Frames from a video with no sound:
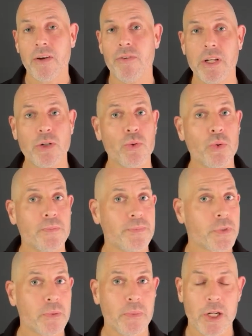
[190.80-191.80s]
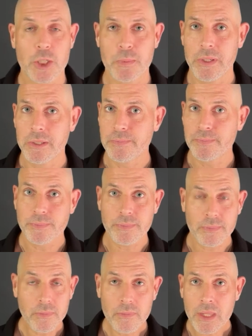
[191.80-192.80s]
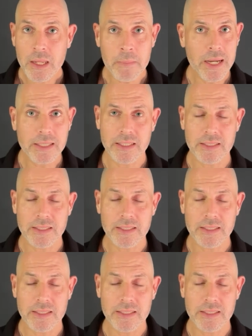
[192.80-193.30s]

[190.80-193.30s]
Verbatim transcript: Wenn du zum Beispiel merkst,